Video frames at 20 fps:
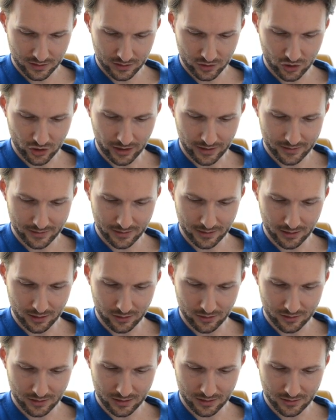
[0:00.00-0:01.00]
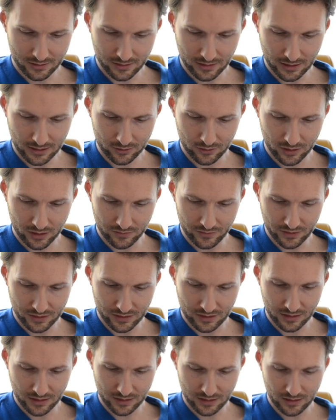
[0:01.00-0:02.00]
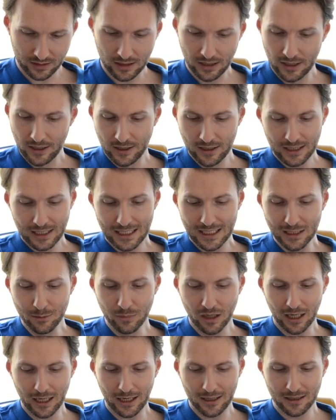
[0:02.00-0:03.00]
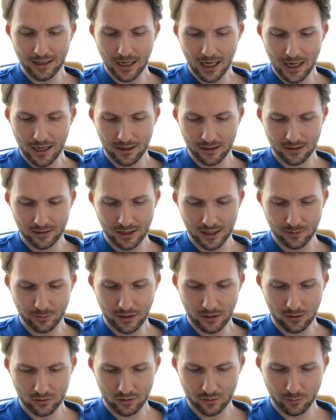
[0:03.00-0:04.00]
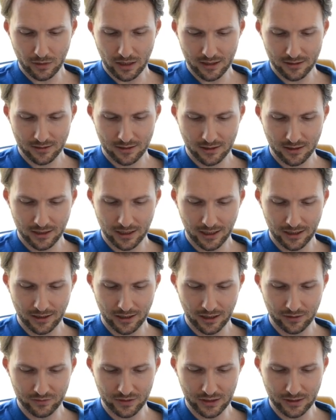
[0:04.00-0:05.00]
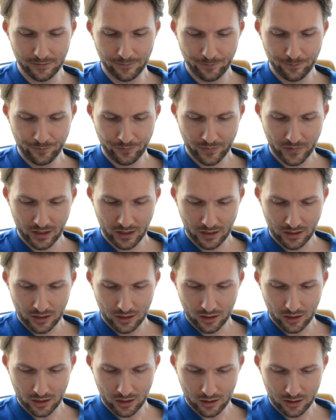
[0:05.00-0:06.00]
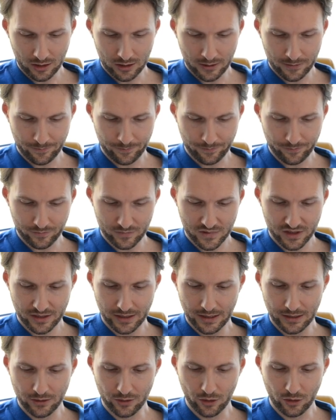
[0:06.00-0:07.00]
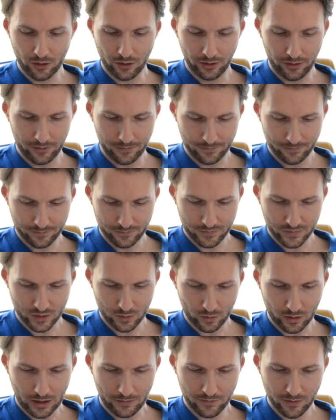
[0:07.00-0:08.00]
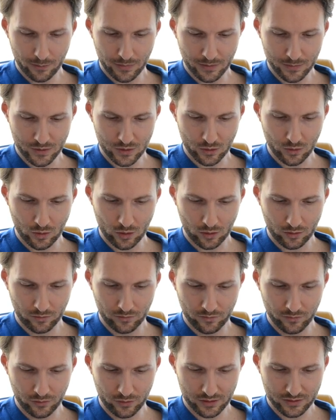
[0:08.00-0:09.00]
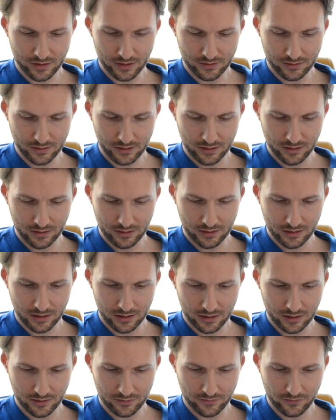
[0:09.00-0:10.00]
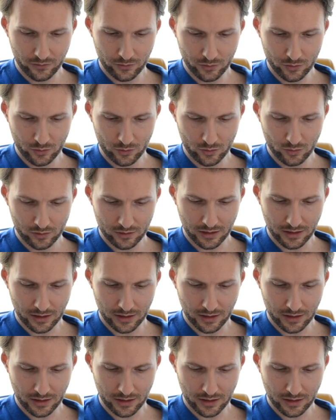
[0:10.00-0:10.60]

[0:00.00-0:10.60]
Scheiße aus, kannst direkt neu investieren. Klimaanlage, nicht mal Automatik, kein Navi. Ähm, 10,9. So, einfach mal um zu gucken, wo das Ganze hingeht. Der hat kein Foto.